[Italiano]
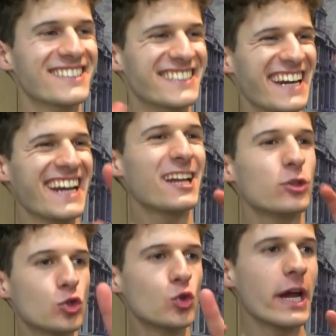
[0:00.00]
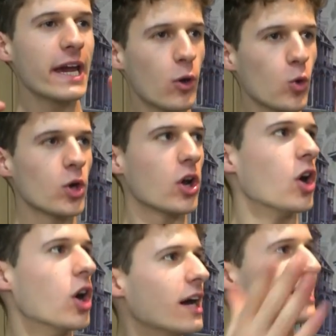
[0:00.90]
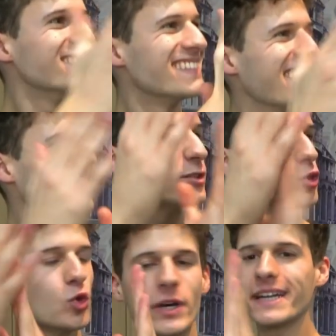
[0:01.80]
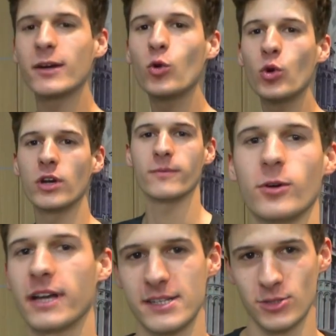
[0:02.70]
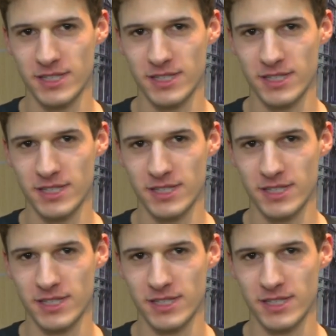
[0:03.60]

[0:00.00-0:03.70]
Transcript: 3, 2, 1. 3, 2, 1. Ok, sto